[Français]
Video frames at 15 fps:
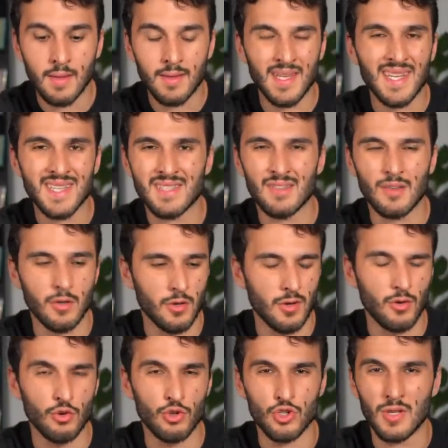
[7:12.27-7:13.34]
Teste
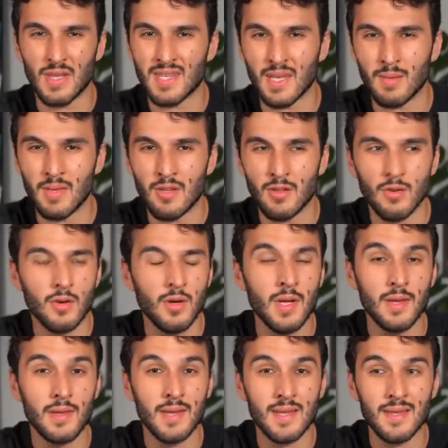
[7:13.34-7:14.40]
le jeûne intermittent,
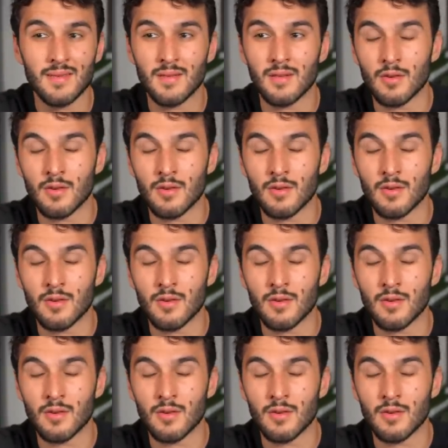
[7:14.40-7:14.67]
teste